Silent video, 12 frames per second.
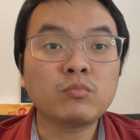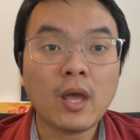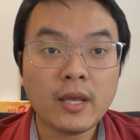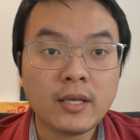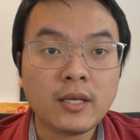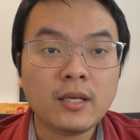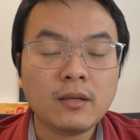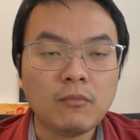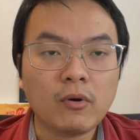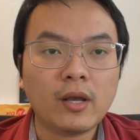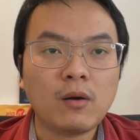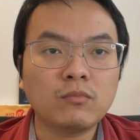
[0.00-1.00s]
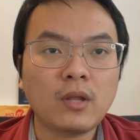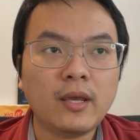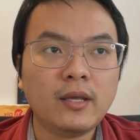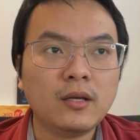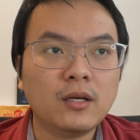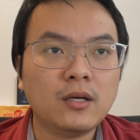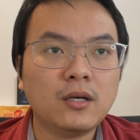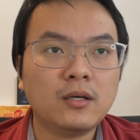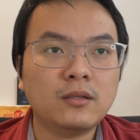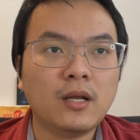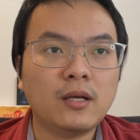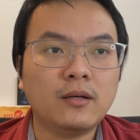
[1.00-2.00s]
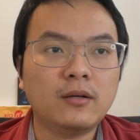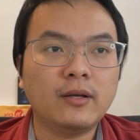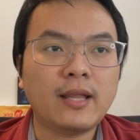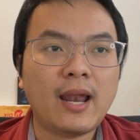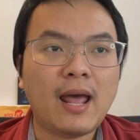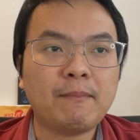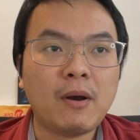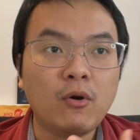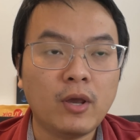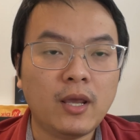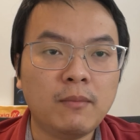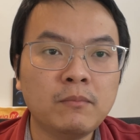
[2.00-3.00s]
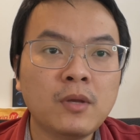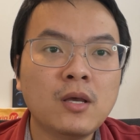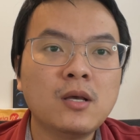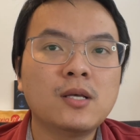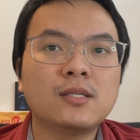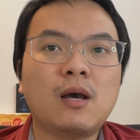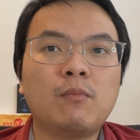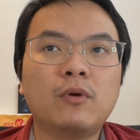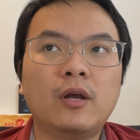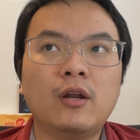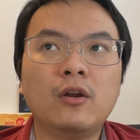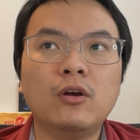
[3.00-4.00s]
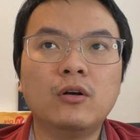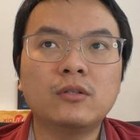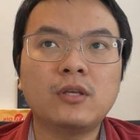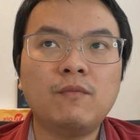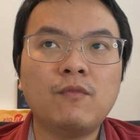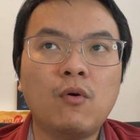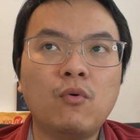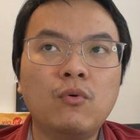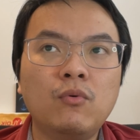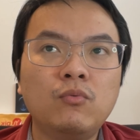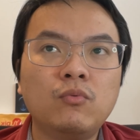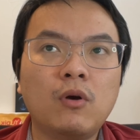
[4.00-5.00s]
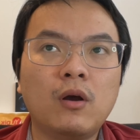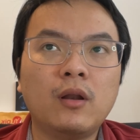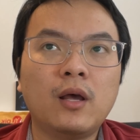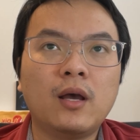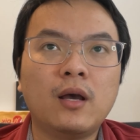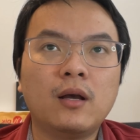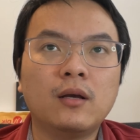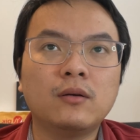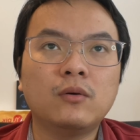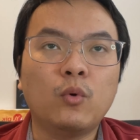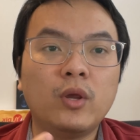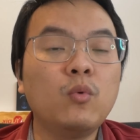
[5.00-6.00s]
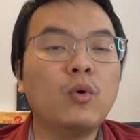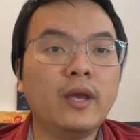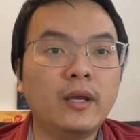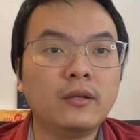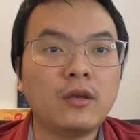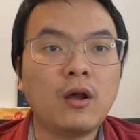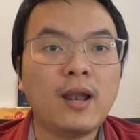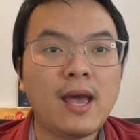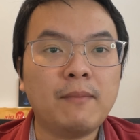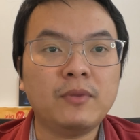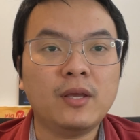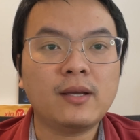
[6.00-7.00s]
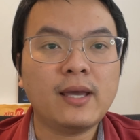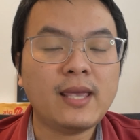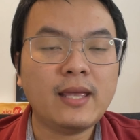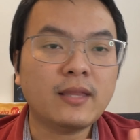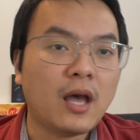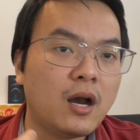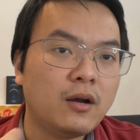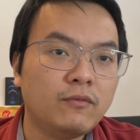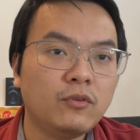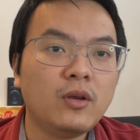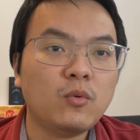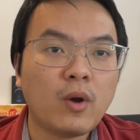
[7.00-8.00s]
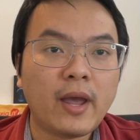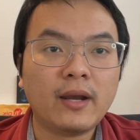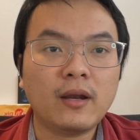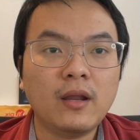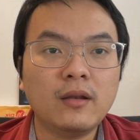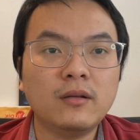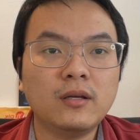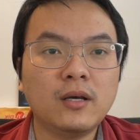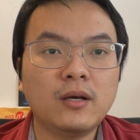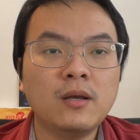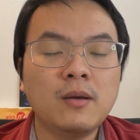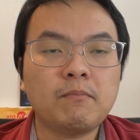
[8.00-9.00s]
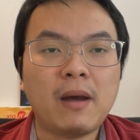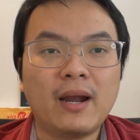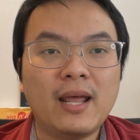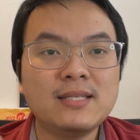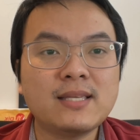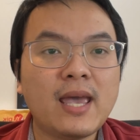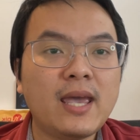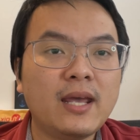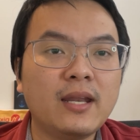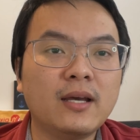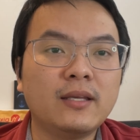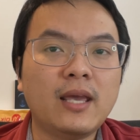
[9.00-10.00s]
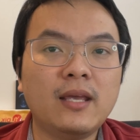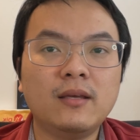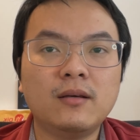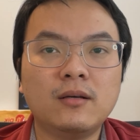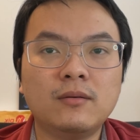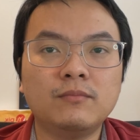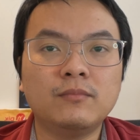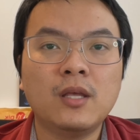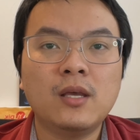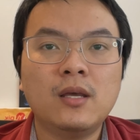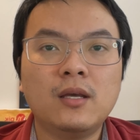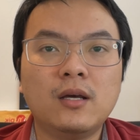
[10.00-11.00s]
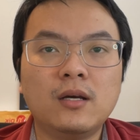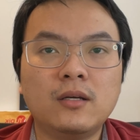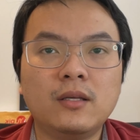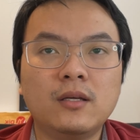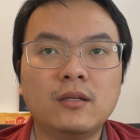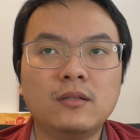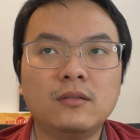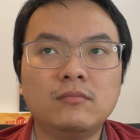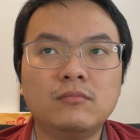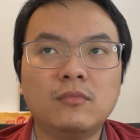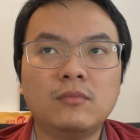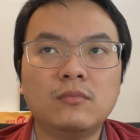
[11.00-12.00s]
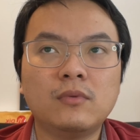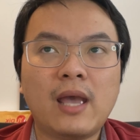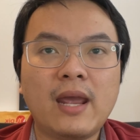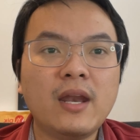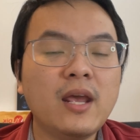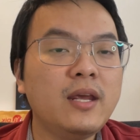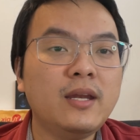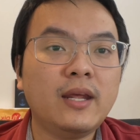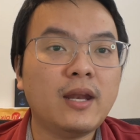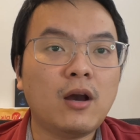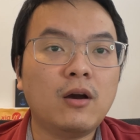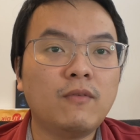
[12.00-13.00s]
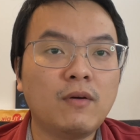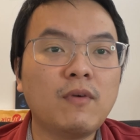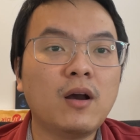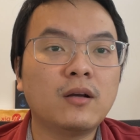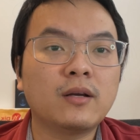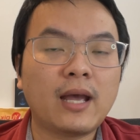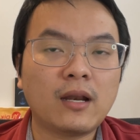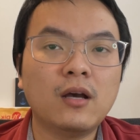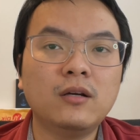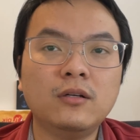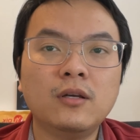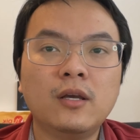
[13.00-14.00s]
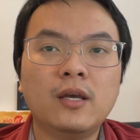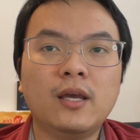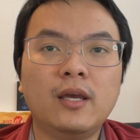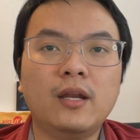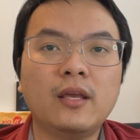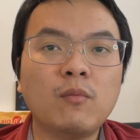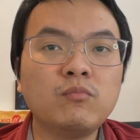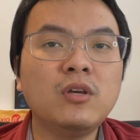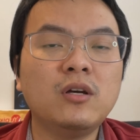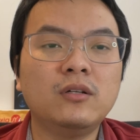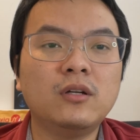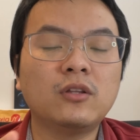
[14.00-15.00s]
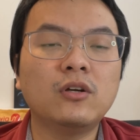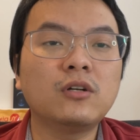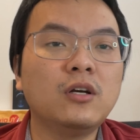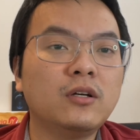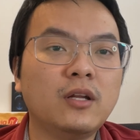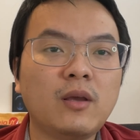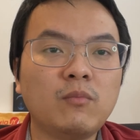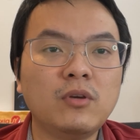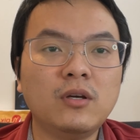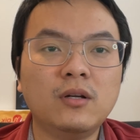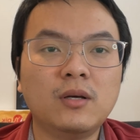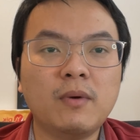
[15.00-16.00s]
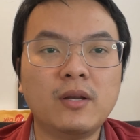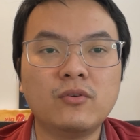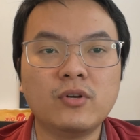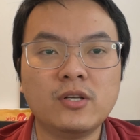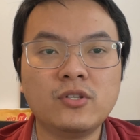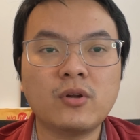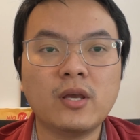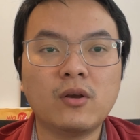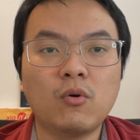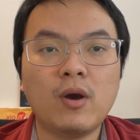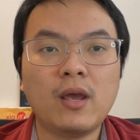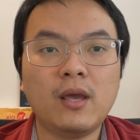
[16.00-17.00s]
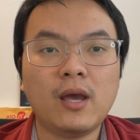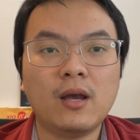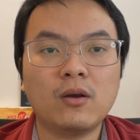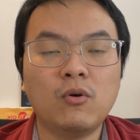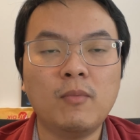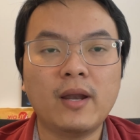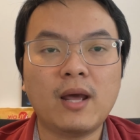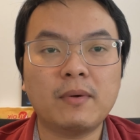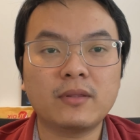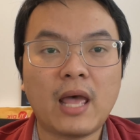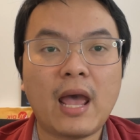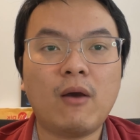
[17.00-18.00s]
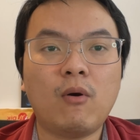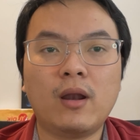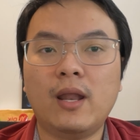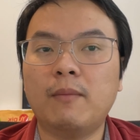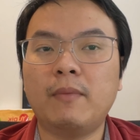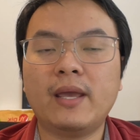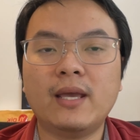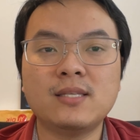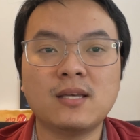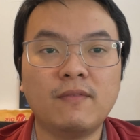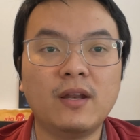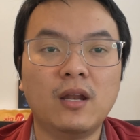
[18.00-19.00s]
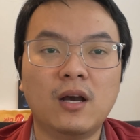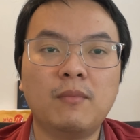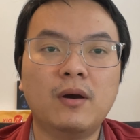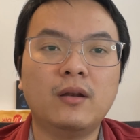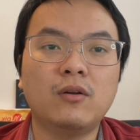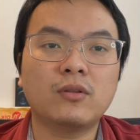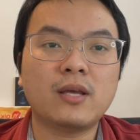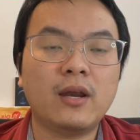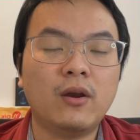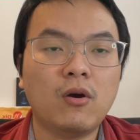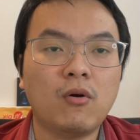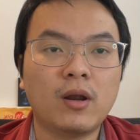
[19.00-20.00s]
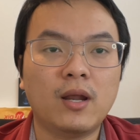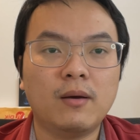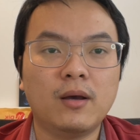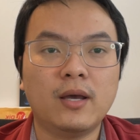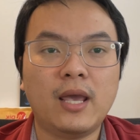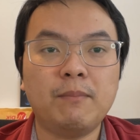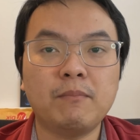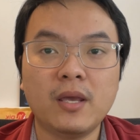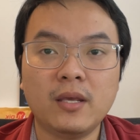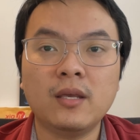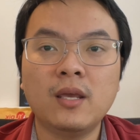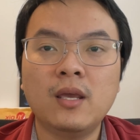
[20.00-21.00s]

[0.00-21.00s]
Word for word: ty, một cái công ty người ta làm bảo hiểm, xong rồi nó được chính phủ gọi là ủy quyền cho làm những cái giấy tờ liên quan đến bằng lái xe nè, giấy uh, i đê này nọ vân vân các thứ. Thì nó giống như, nó tương đương, nó giống như là bên registry của uh, của bên Alberta hoặc là mấy cái service ở bên Ontario hoặc là en bê